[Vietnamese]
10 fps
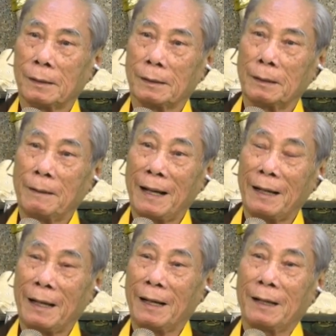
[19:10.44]
Còn nếu
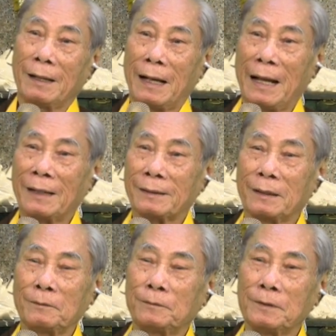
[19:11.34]
ác
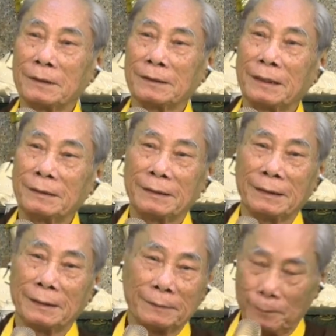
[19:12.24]
đức, phước đức
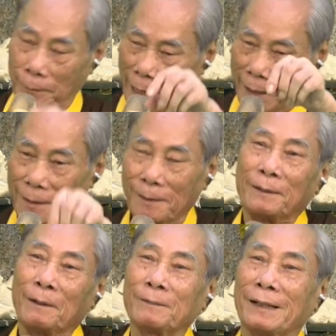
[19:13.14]
gì đó tôi đẩy vô
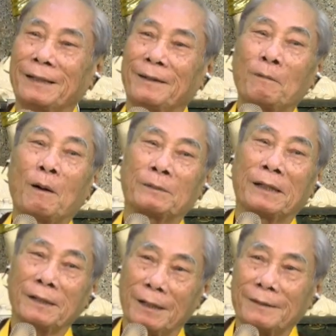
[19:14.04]
trong cái vỏ bọc
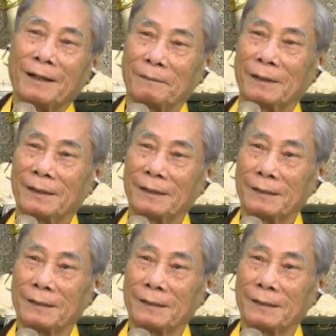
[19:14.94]
tánh người của ông á.